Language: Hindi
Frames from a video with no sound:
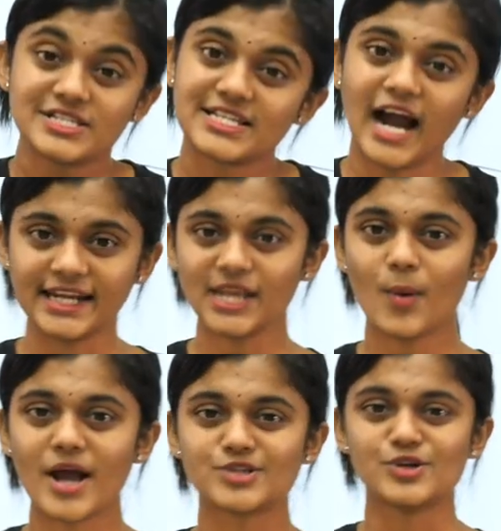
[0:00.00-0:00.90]
स्टडी
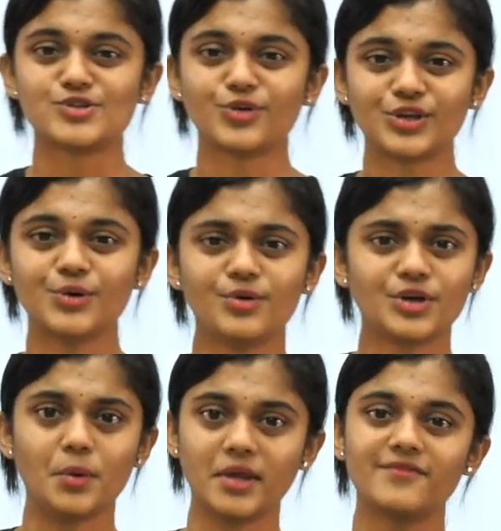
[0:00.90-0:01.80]
वाइज ऑल्सो क्यों
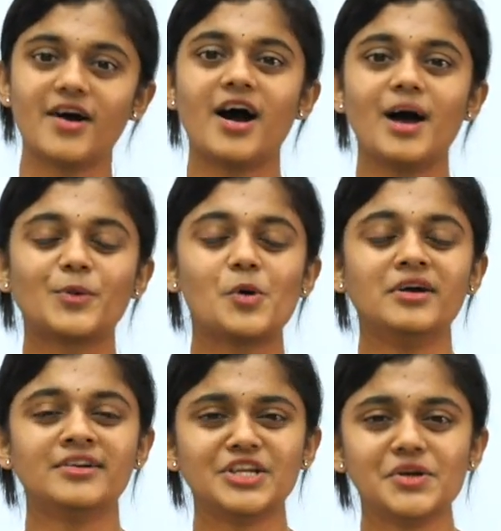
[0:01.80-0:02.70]
क्योंकि वहाँ आपको
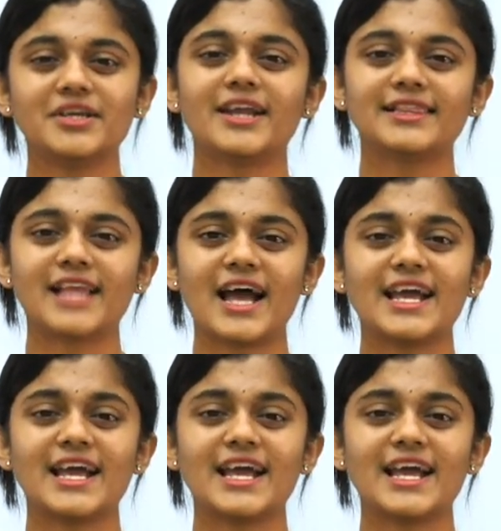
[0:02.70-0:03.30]
कंटिन्यूटी रहता